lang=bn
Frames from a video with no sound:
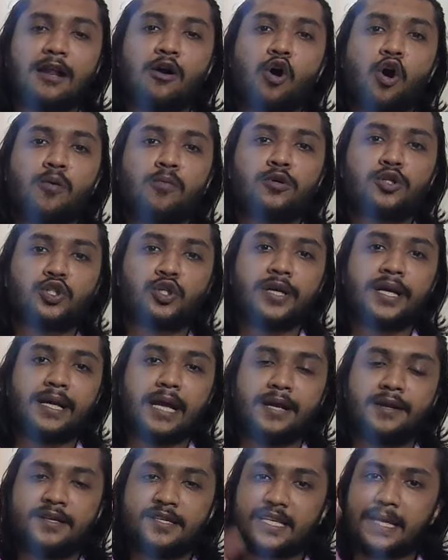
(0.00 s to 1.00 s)
তারা অবশ্যই
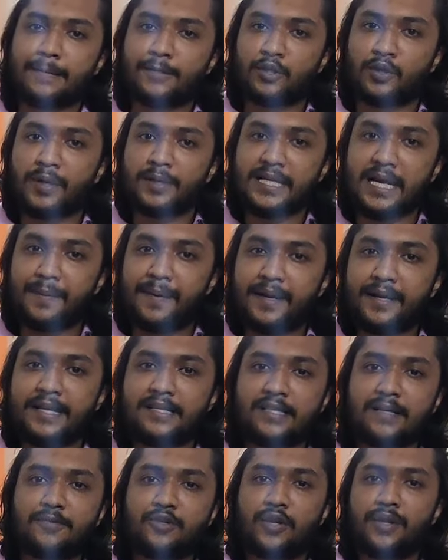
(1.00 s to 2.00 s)
ডিসক্রিপশনে যাবেন
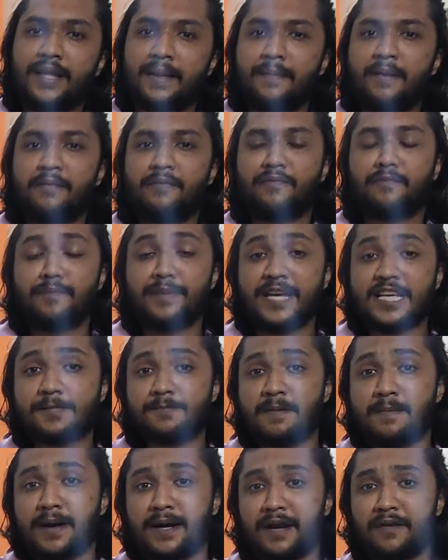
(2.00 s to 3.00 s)
ডিসক্রিপশনে দেখবেন
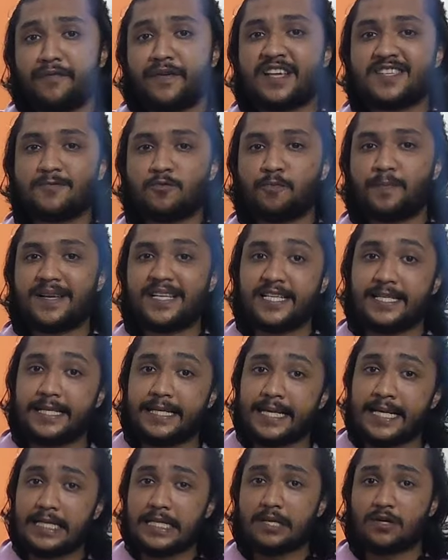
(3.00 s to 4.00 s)
বিএসবি মার্টের ফেসবুক পেজের
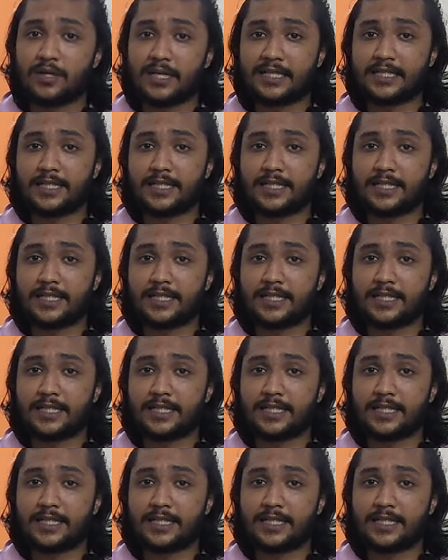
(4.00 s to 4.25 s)
লিঙ্ক দেওয়া